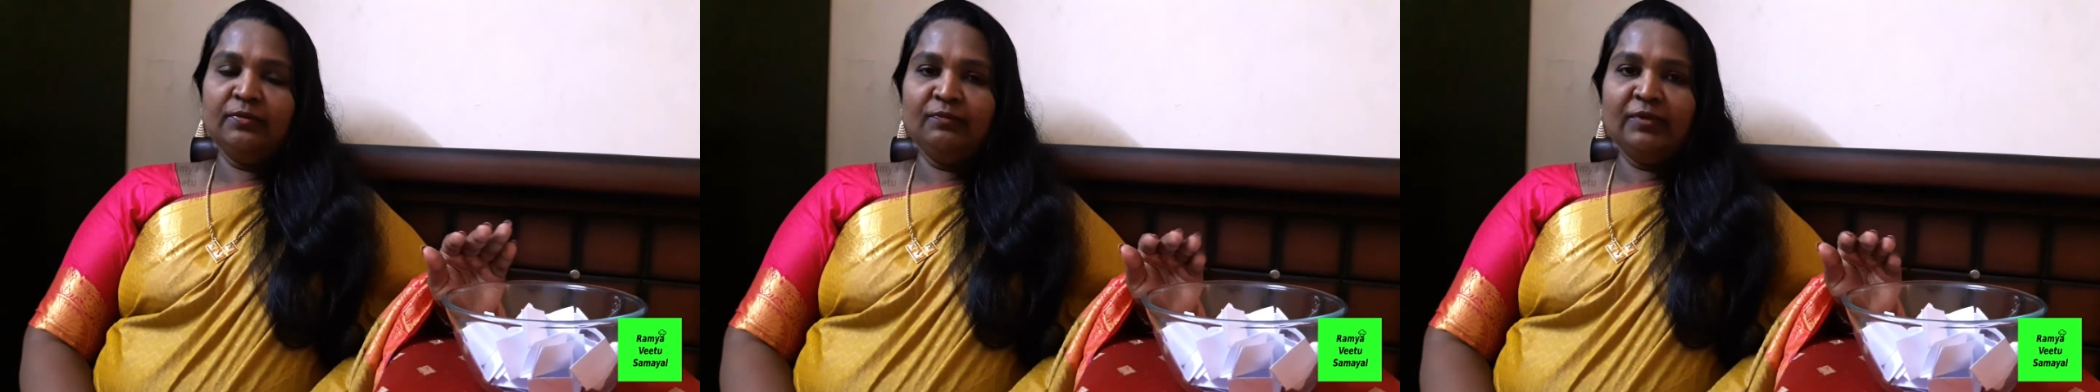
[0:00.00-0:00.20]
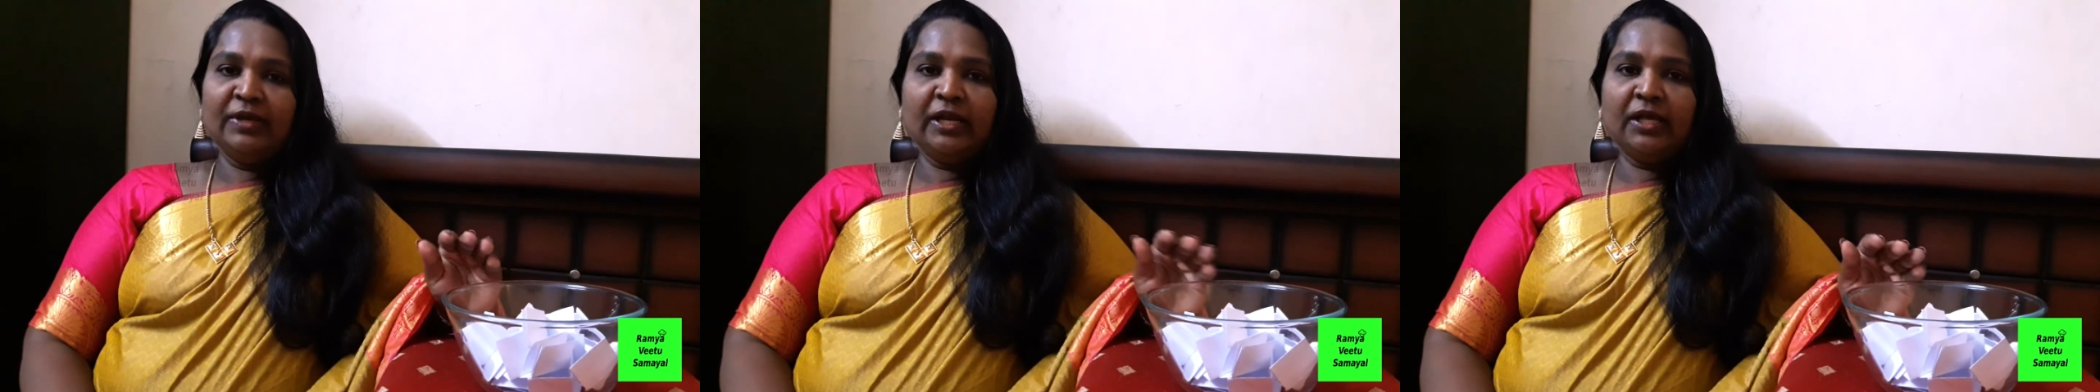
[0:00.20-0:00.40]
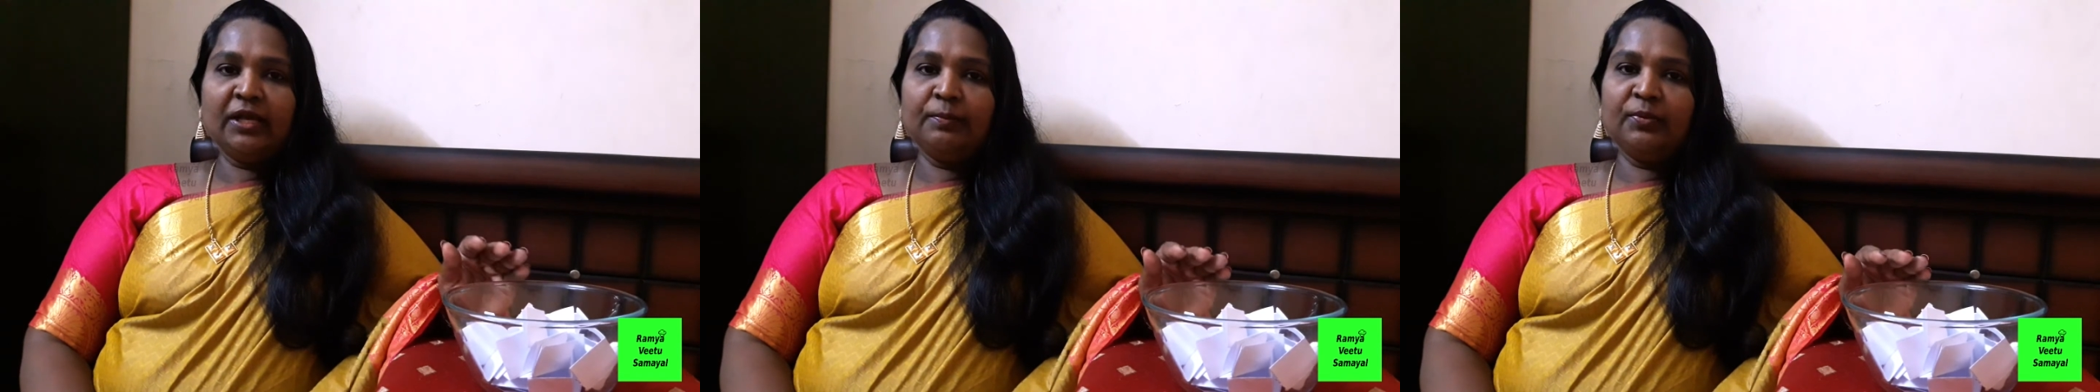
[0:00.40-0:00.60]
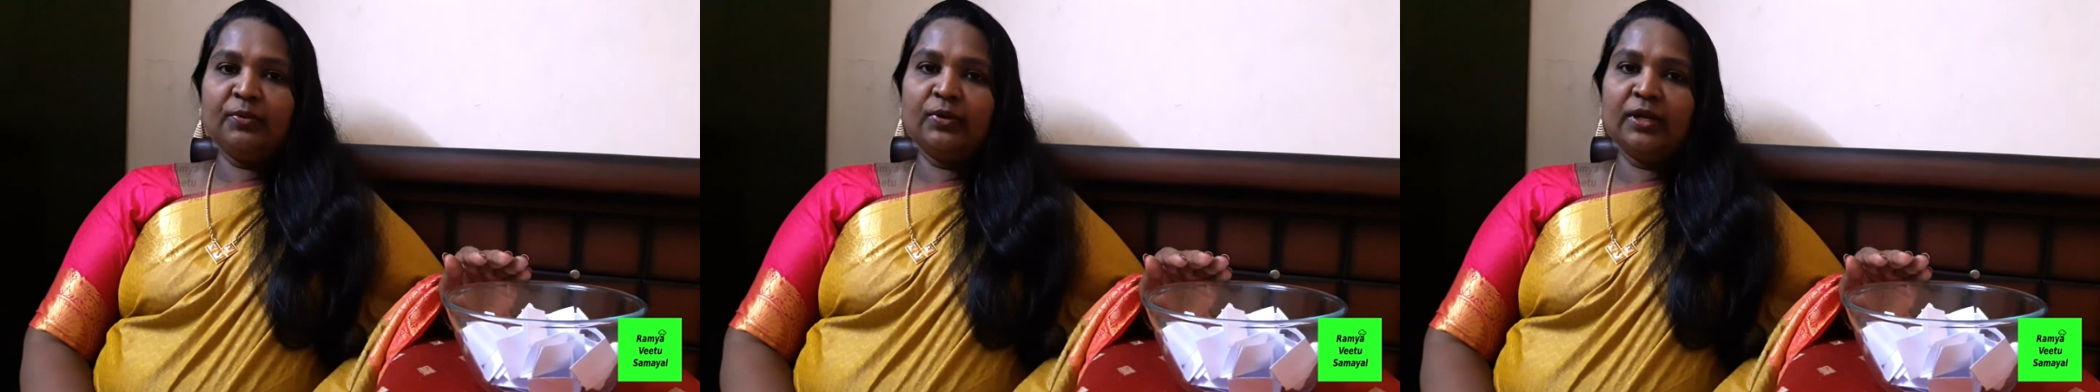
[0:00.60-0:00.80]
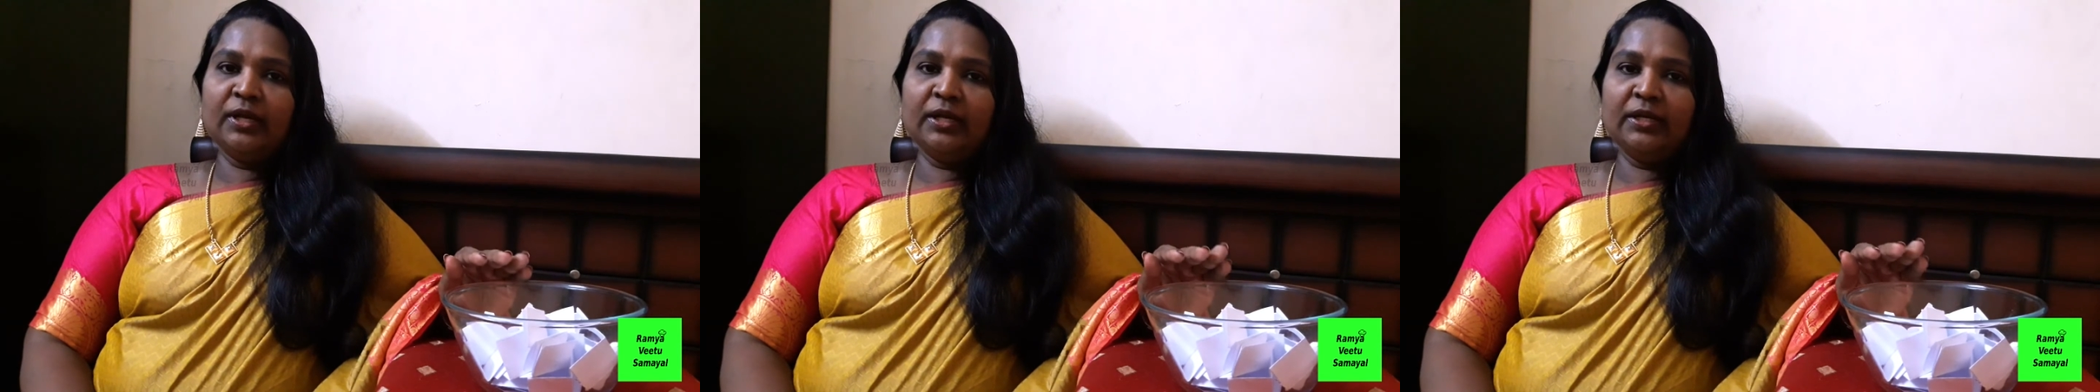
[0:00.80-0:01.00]
வேலைக்கு
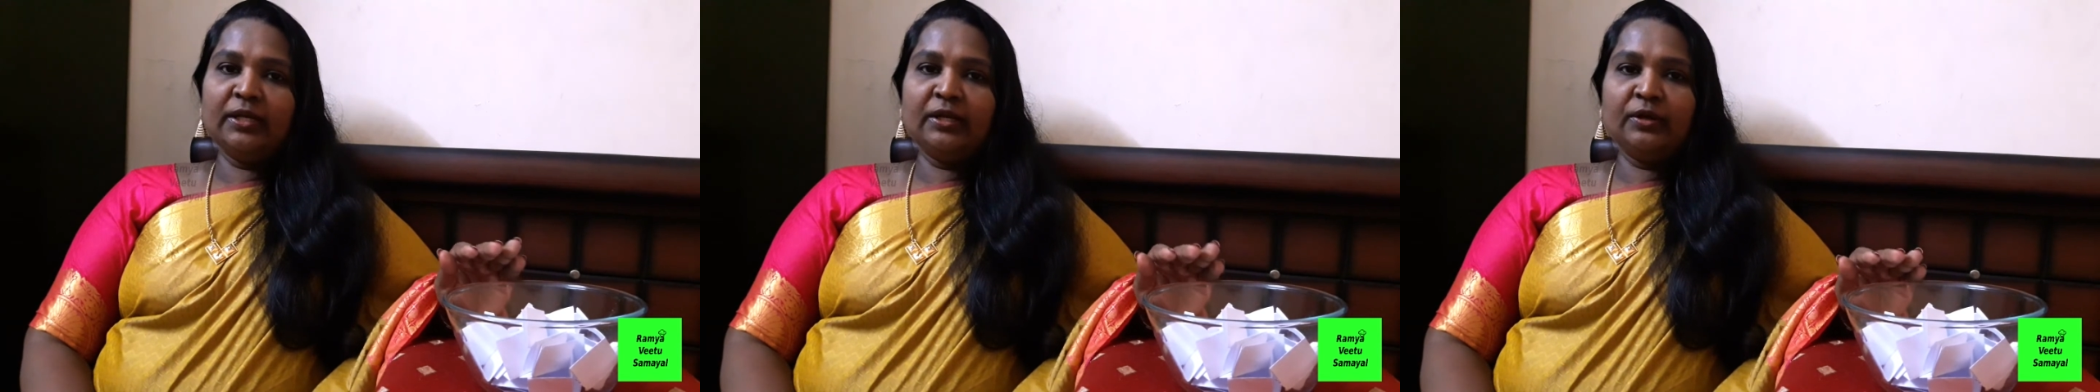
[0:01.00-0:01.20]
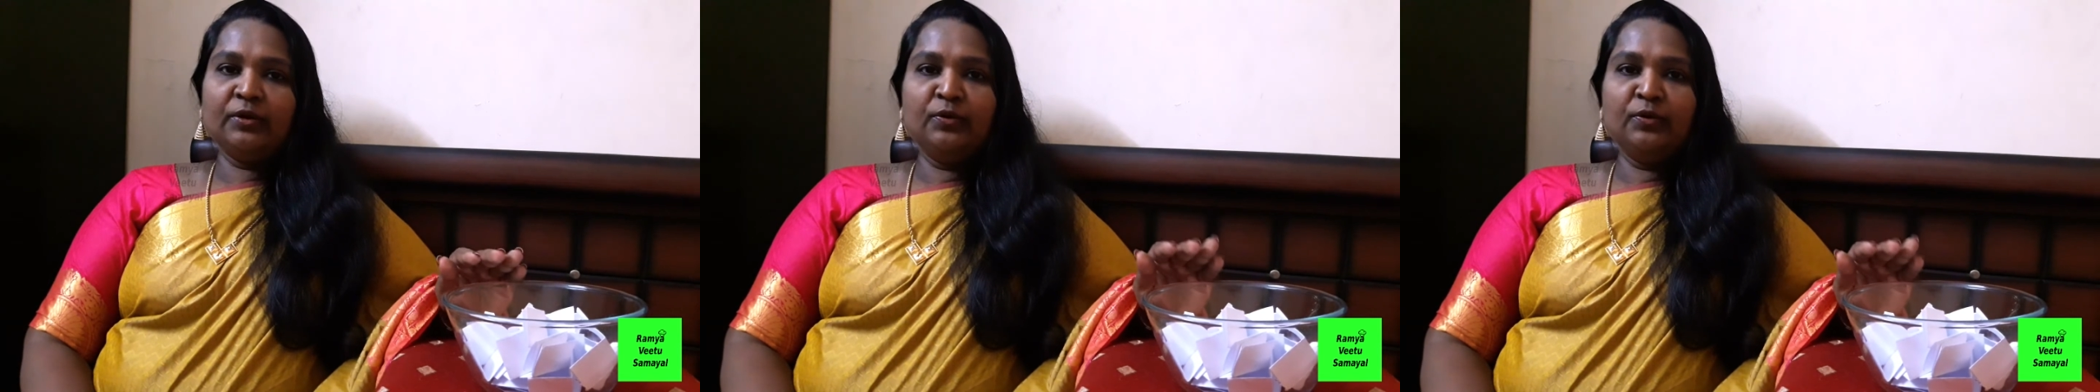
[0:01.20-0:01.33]
போகலை நீங்கள்